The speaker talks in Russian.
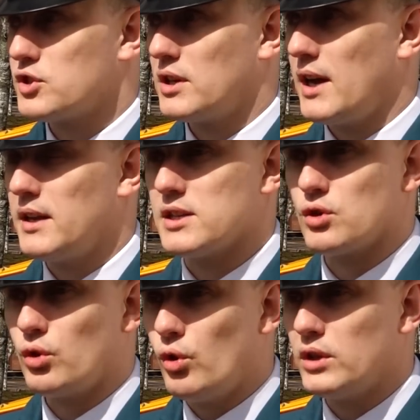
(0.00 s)
сжигание
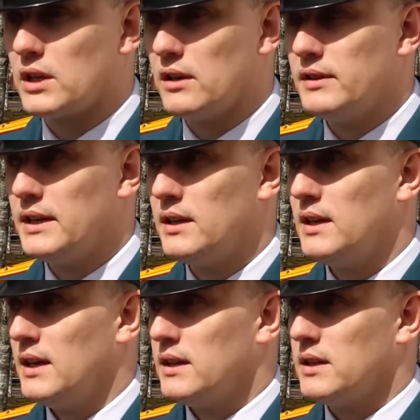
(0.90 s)
сухой
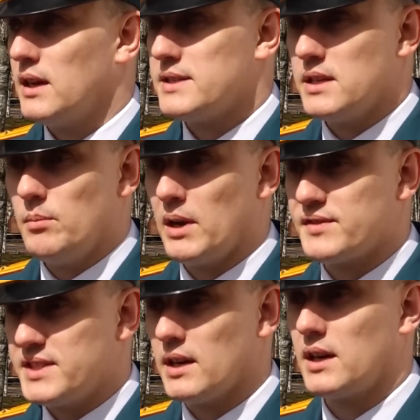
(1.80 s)
травы на
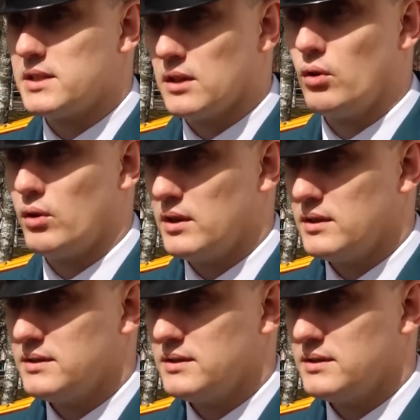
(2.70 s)
землях всех категорий.